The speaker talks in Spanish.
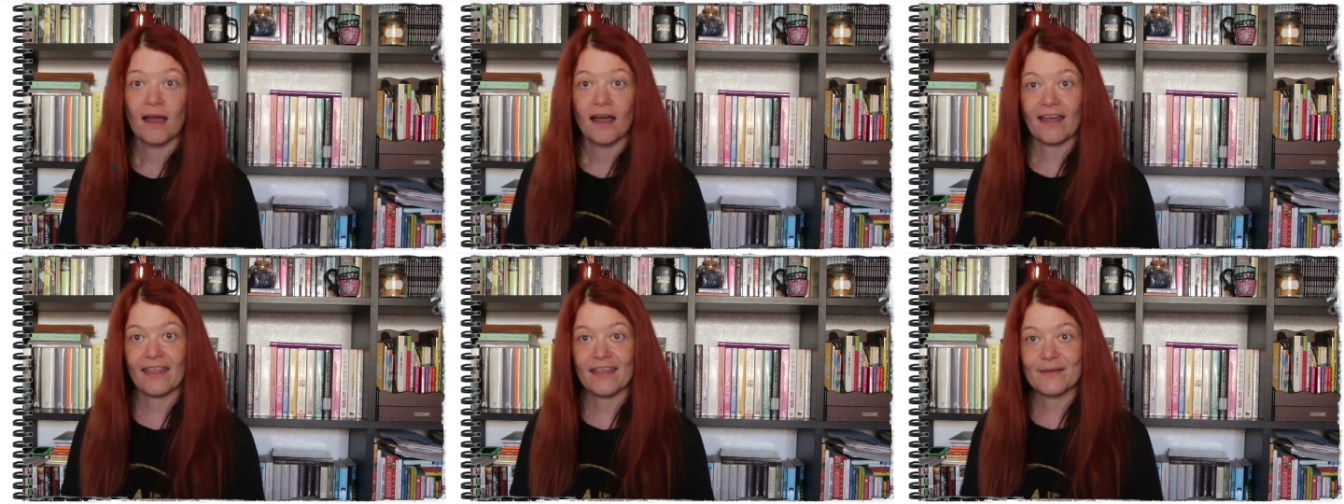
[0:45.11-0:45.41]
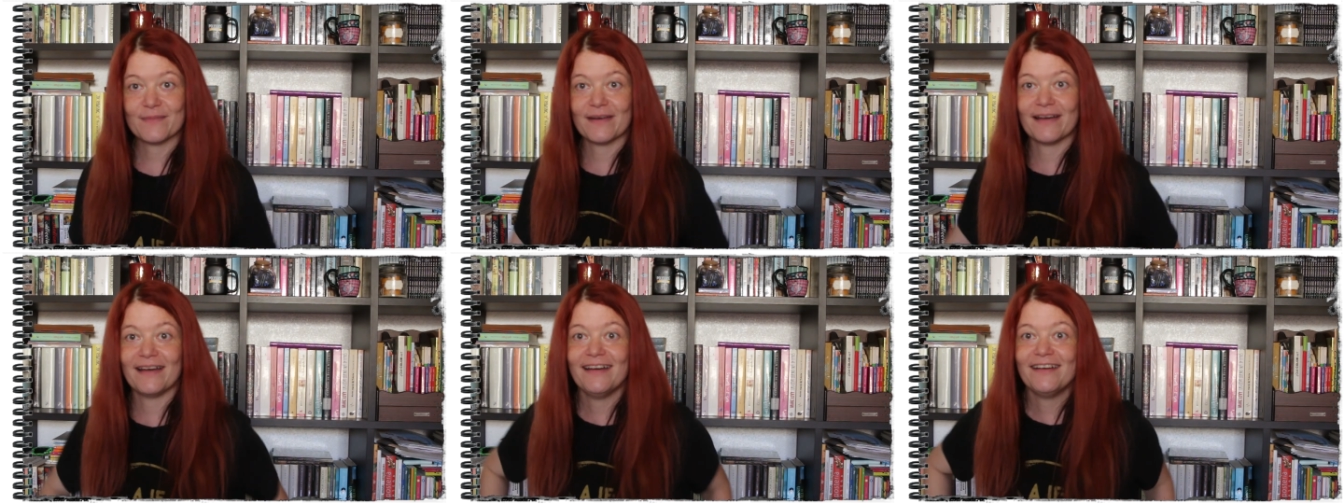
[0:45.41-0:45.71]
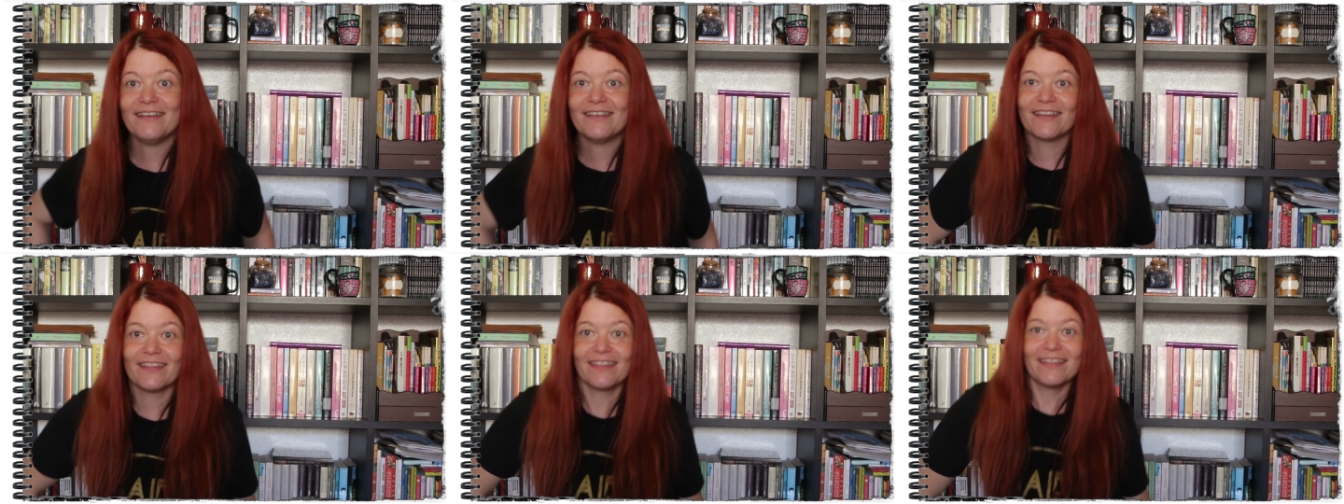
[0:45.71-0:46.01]
Además,
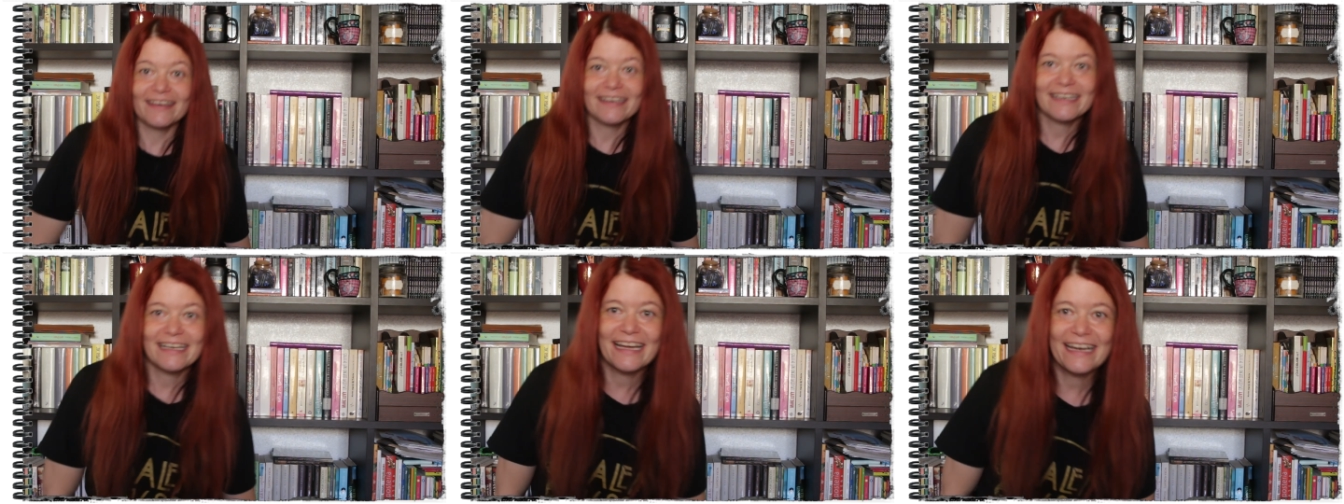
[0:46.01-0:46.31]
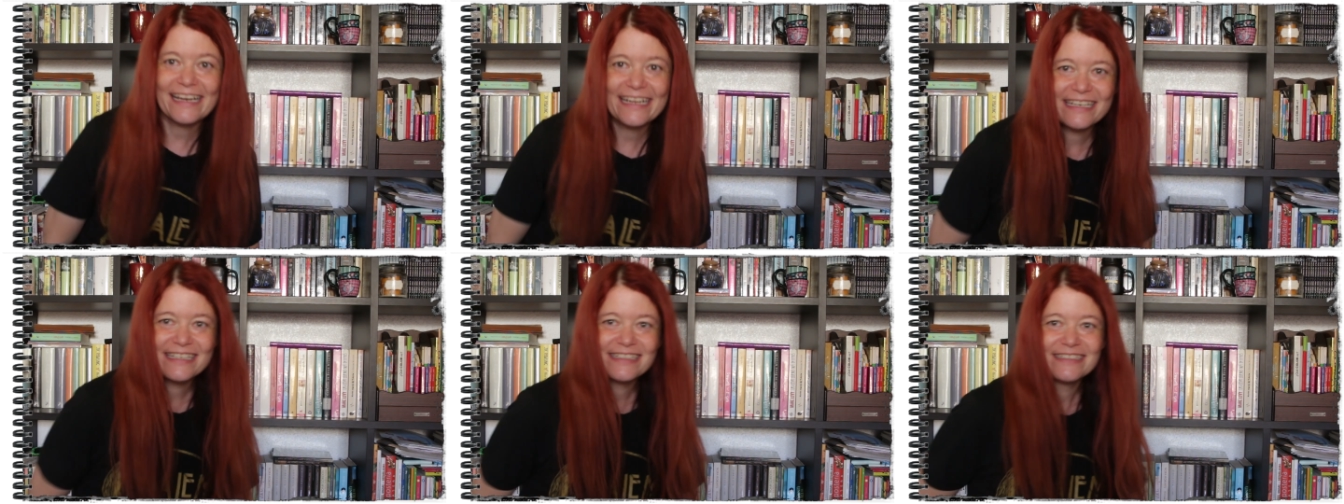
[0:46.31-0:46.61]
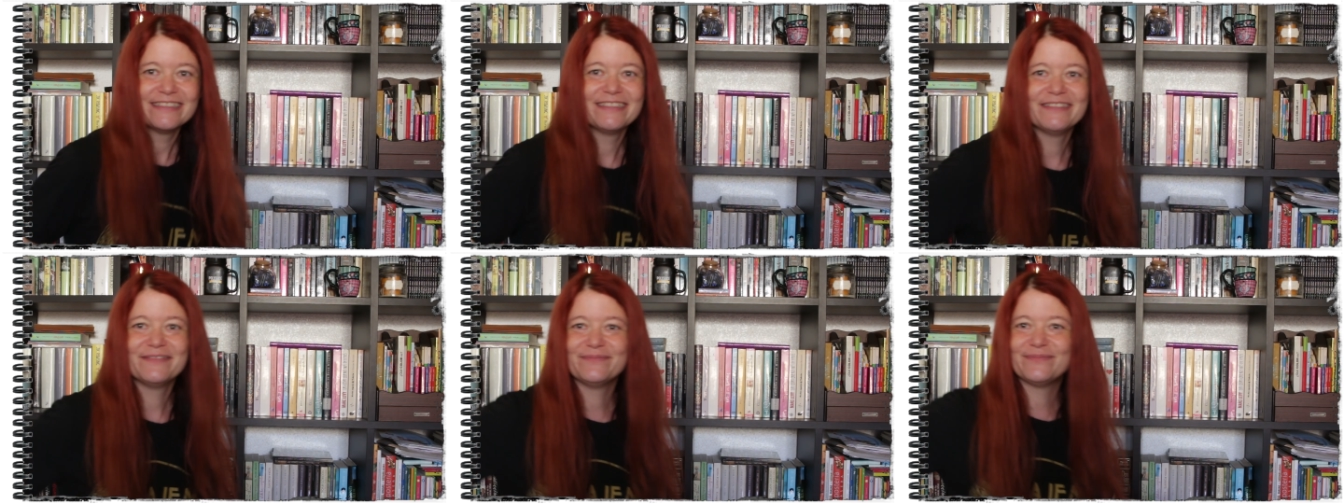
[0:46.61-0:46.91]
os dejaré
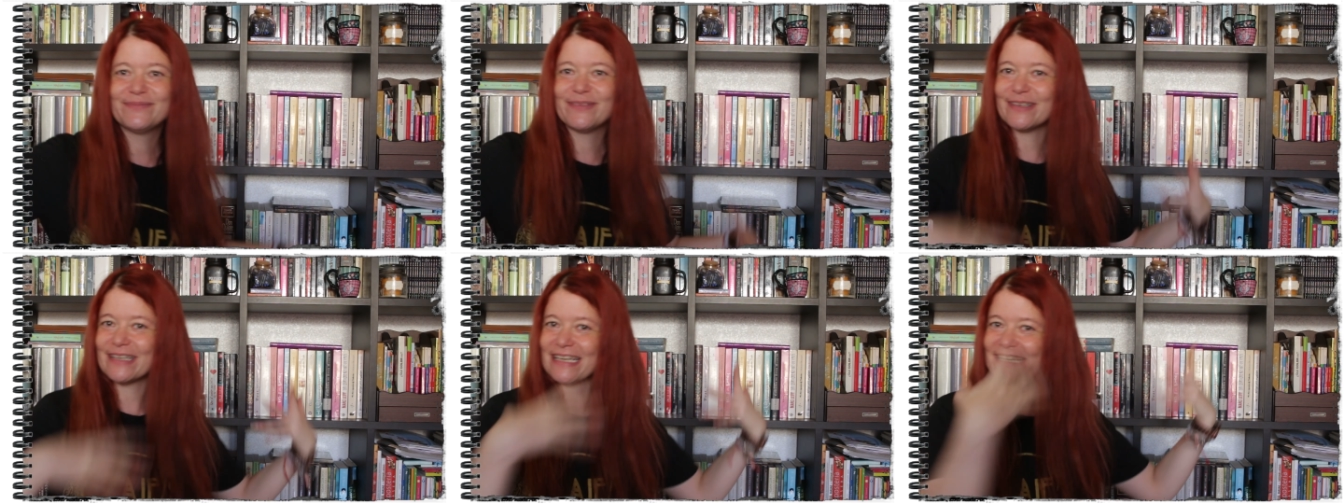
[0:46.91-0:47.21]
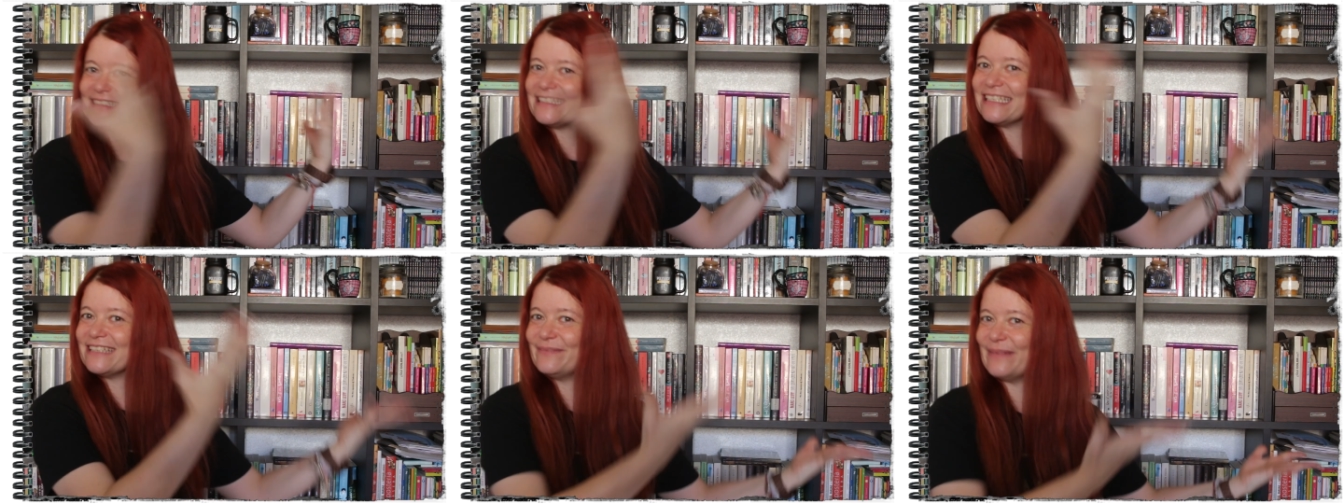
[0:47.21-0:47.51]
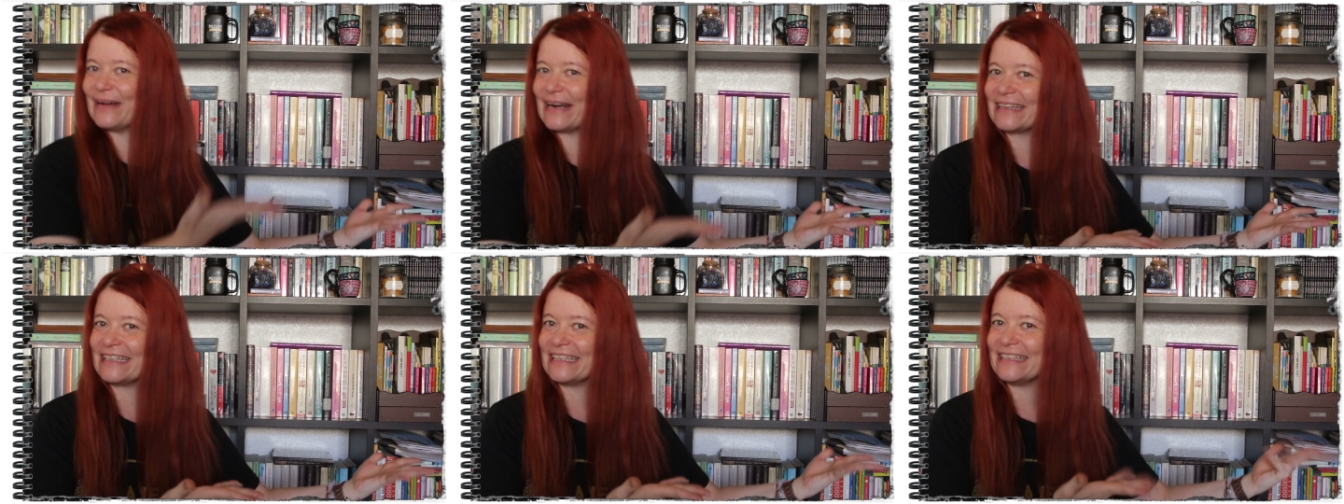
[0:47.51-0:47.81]
por esta
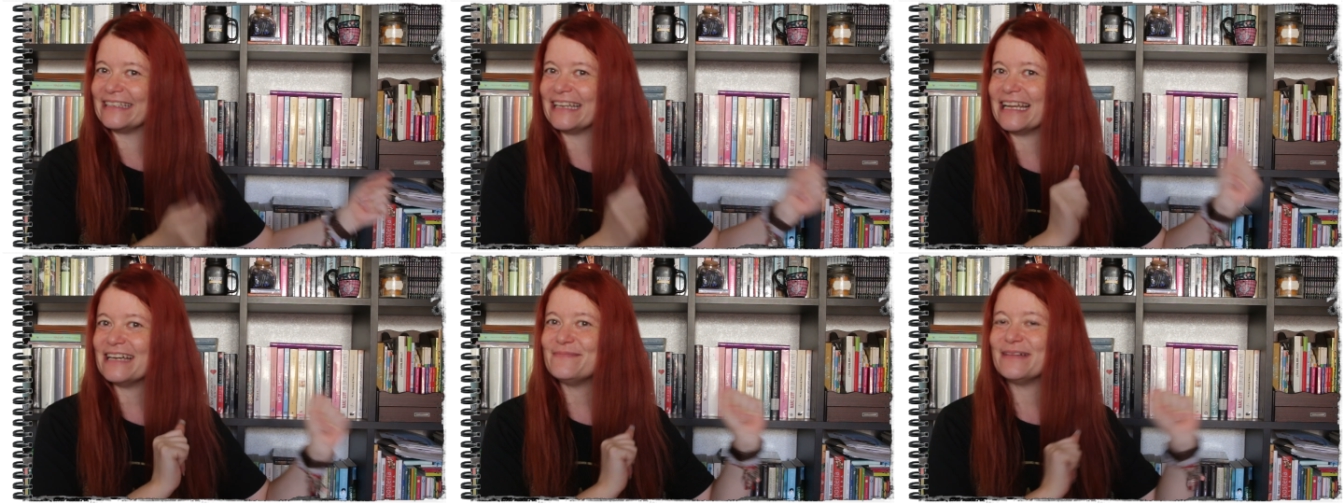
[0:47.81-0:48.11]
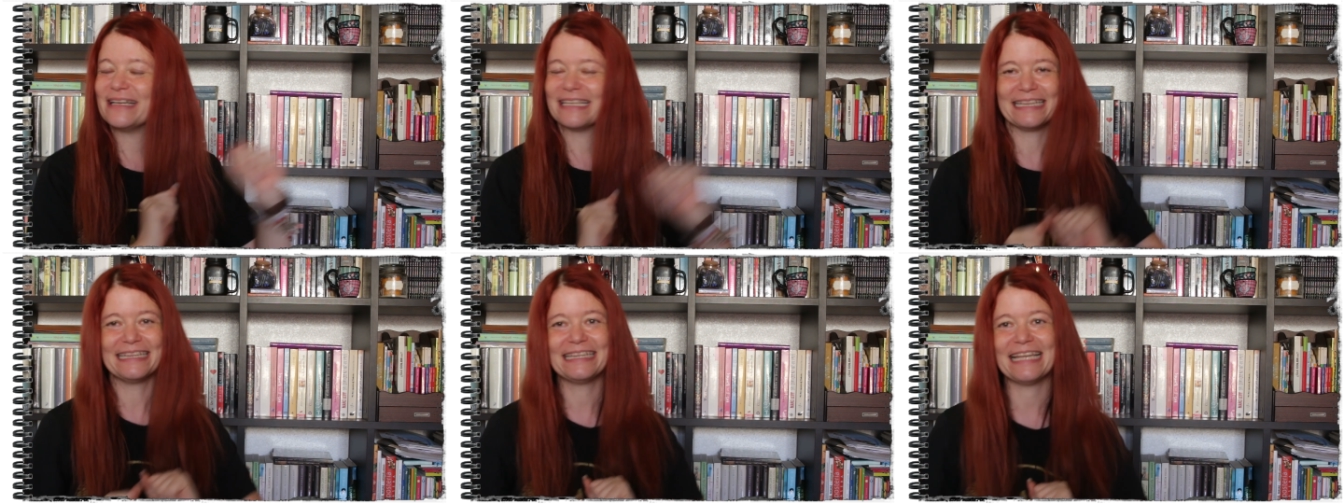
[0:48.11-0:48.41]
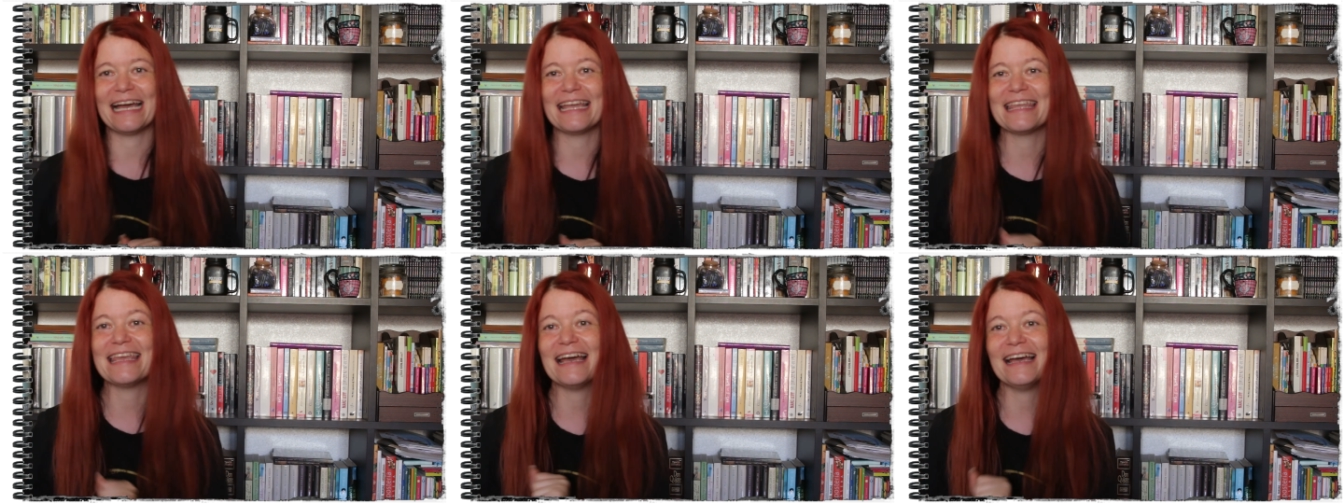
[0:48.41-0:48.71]
parte de la
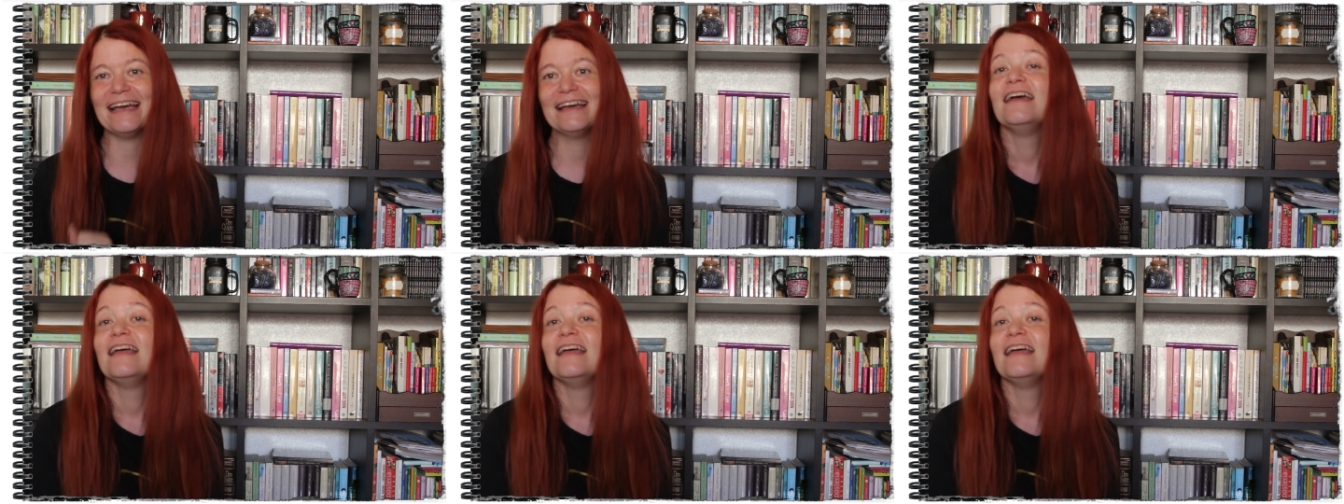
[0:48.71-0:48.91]
pantalla